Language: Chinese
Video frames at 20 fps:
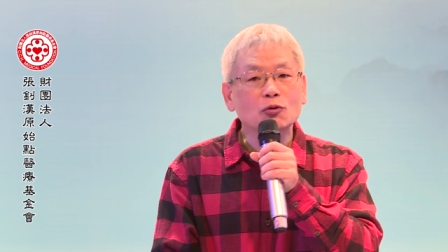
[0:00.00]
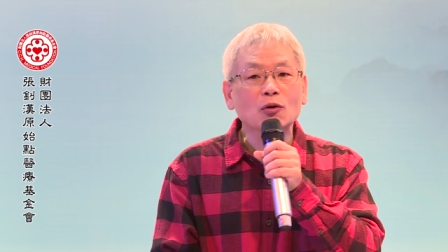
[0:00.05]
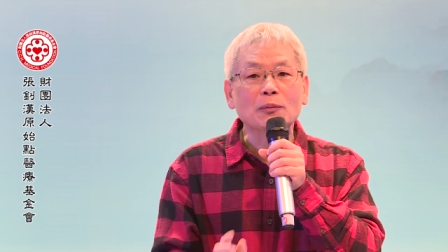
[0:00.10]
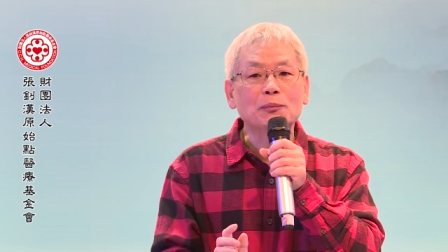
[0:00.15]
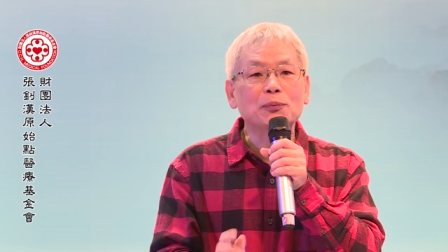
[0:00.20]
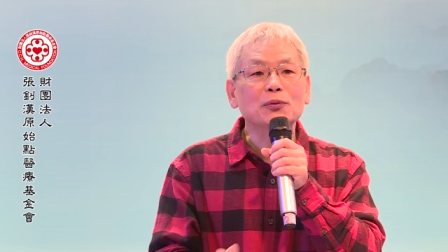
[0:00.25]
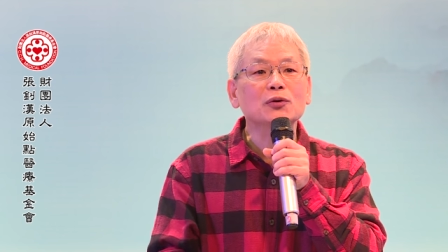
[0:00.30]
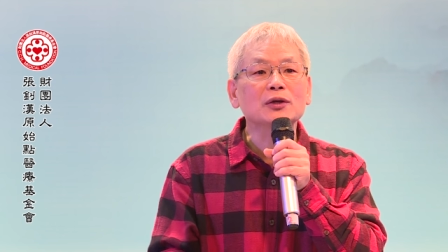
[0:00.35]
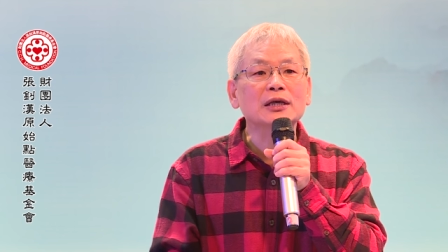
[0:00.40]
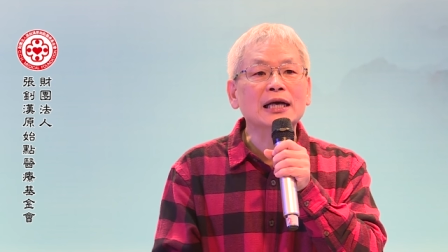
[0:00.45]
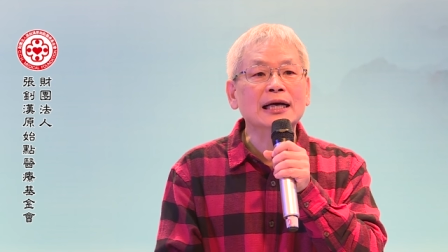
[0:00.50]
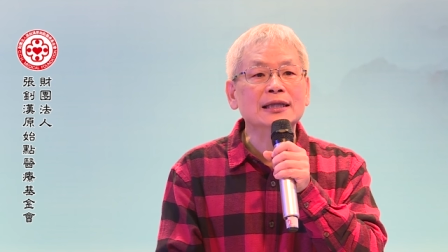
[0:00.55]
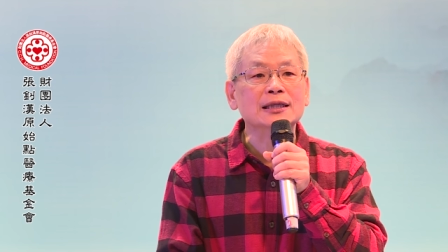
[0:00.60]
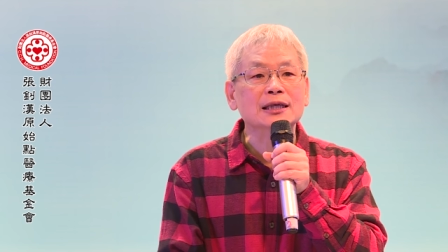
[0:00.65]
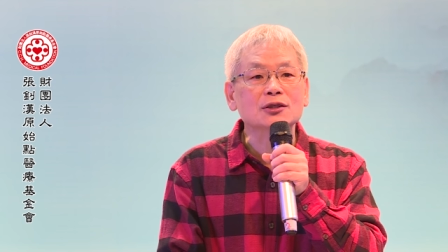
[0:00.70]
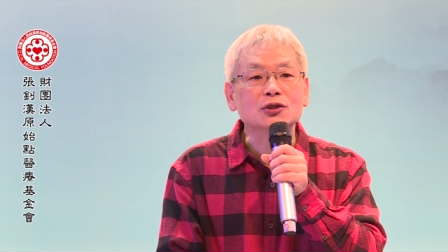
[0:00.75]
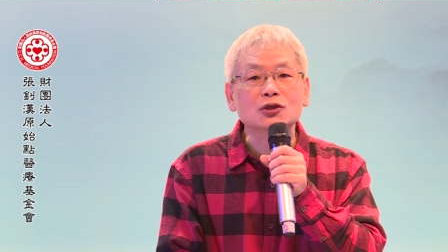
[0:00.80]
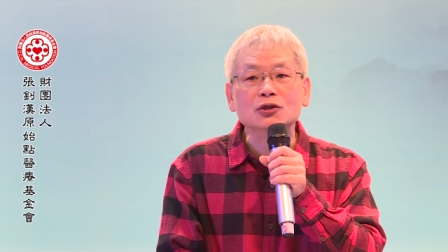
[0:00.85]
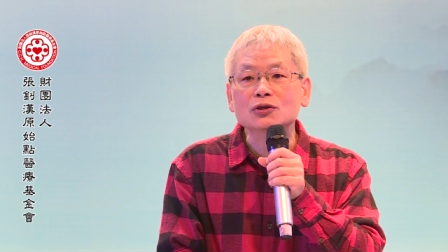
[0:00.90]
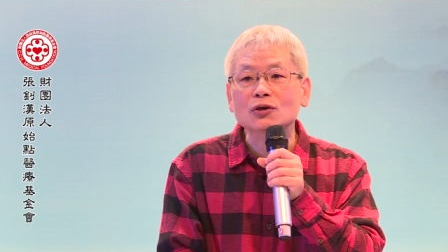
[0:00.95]
为不一样的
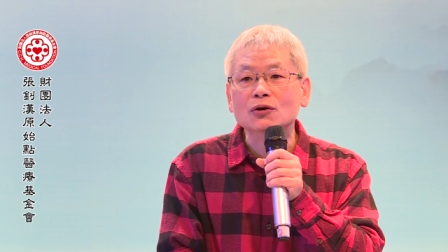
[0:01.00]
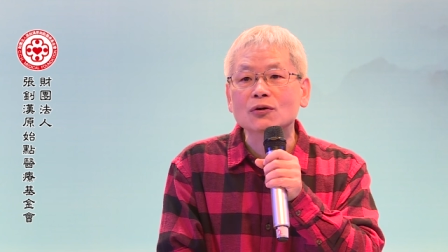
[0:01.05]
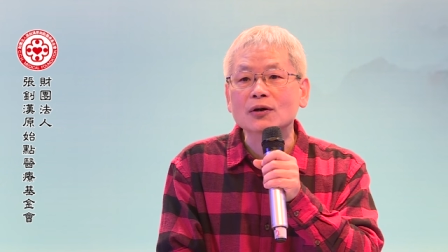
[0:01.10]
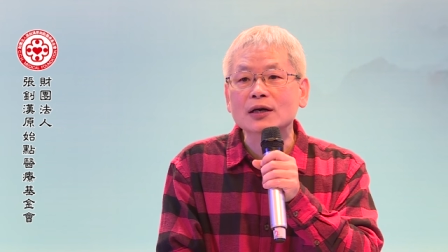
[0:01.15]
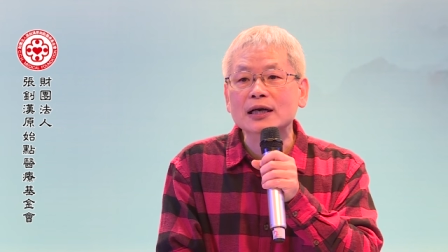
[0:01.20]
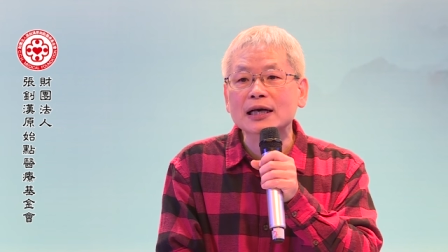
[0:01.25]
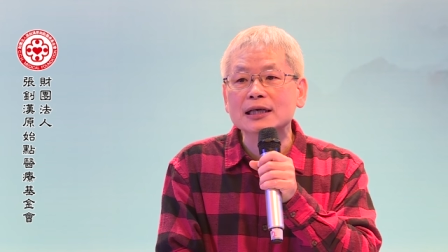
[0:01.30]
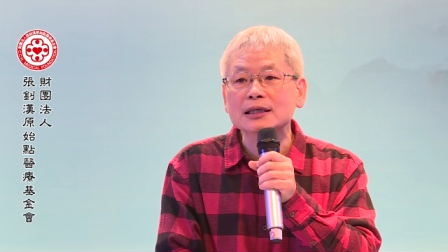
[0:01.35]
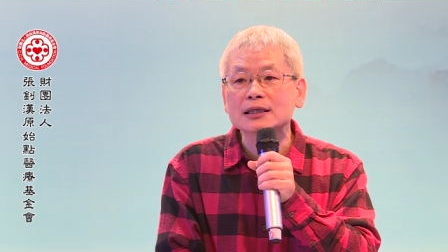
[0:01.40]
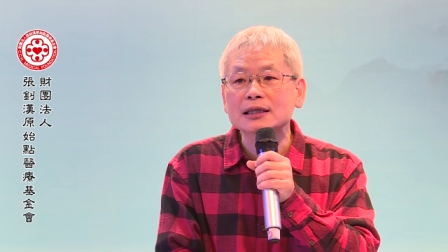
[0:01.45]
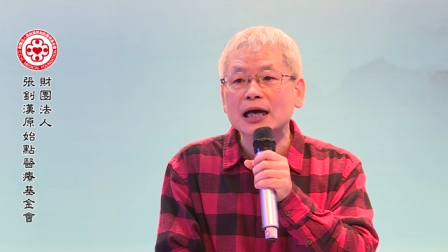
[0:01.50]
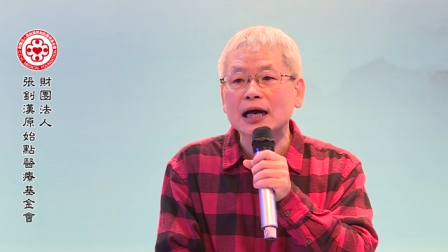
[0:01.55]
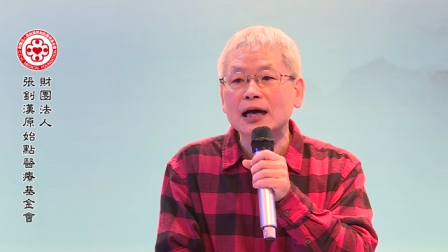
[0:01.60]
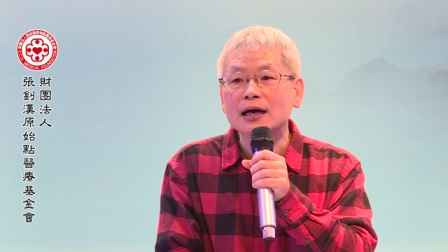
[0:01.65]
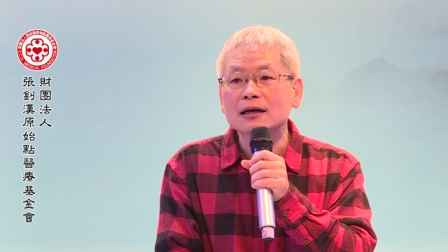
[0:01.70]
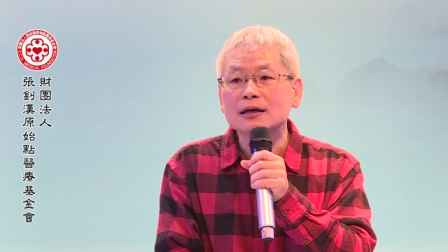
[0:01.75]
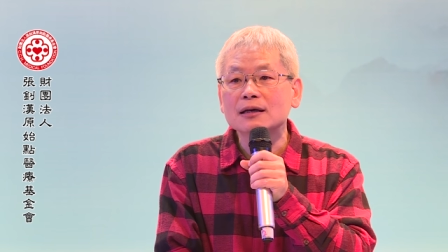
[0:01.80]
举手，我看一下。